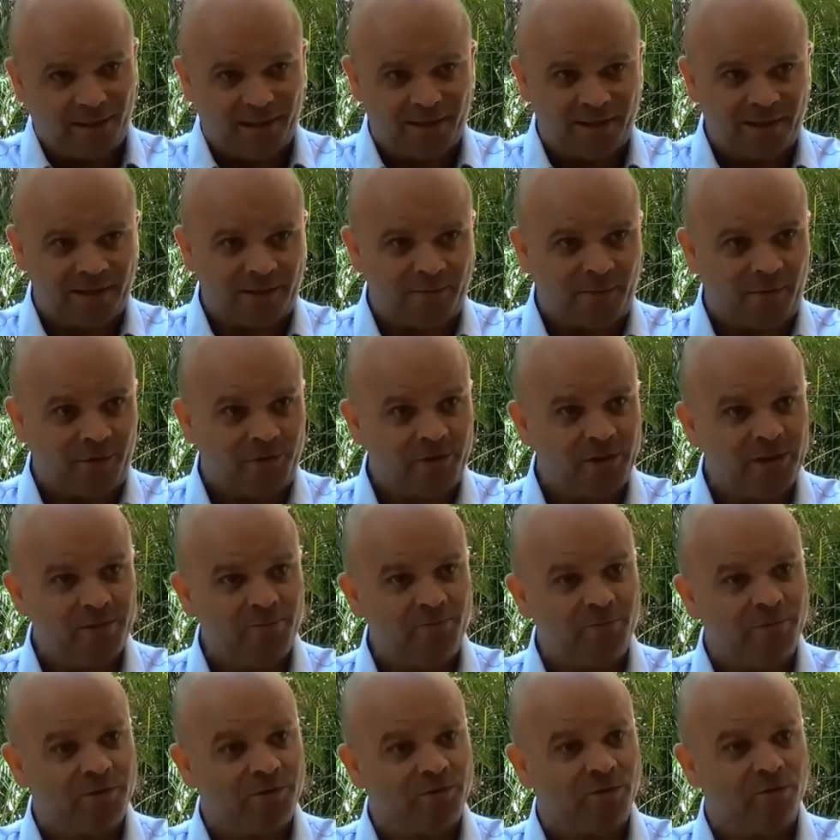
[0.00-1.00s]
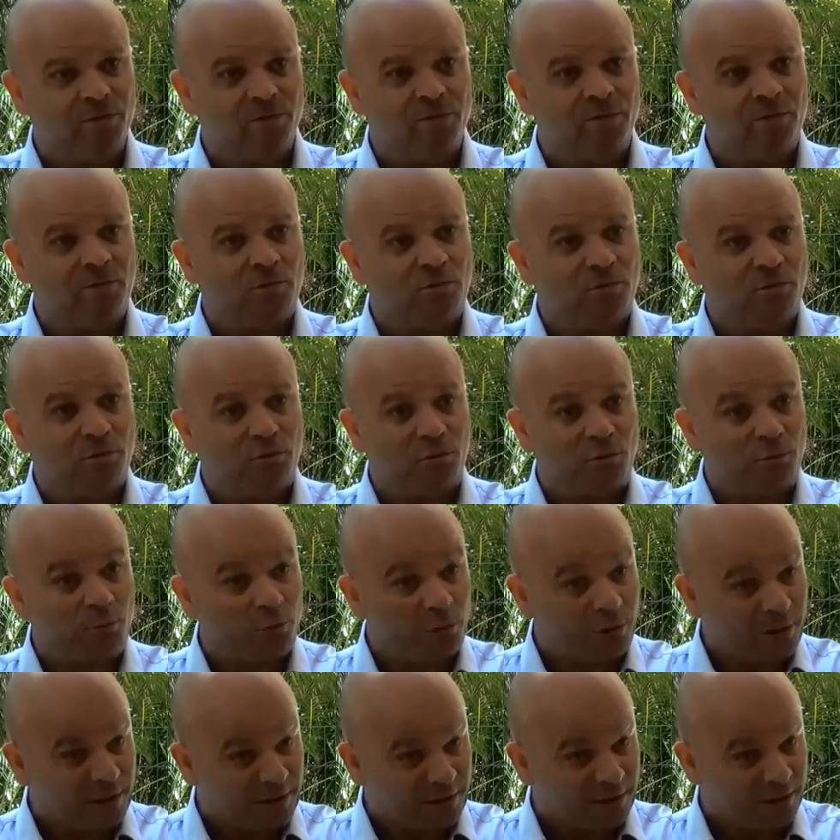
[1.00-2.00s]
et les indépendantistes, puisque tout le
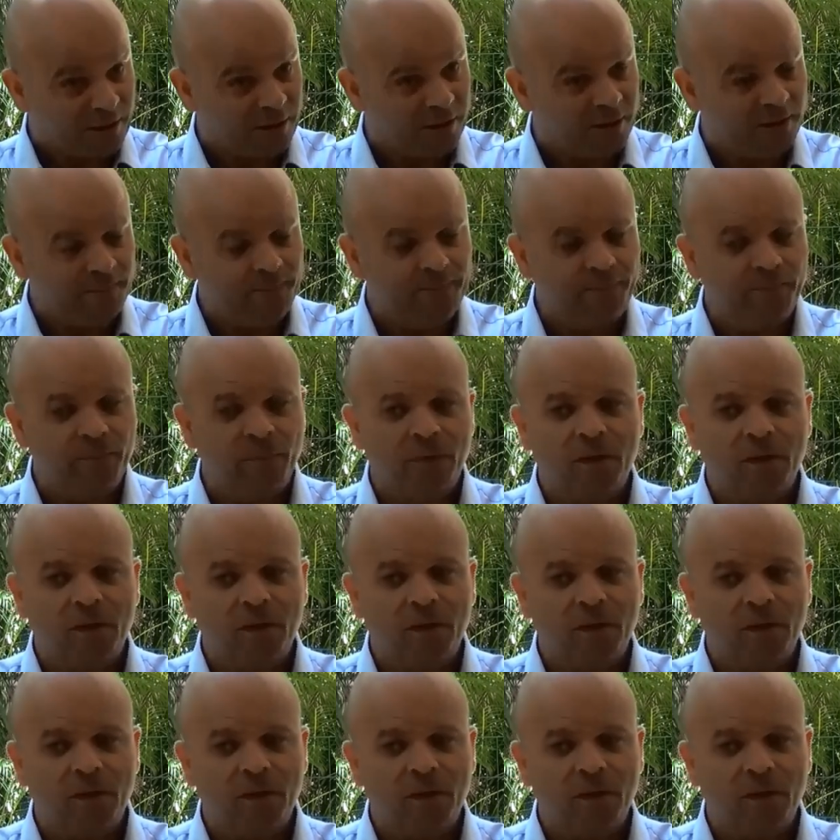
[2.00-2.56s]
monde l'a signée.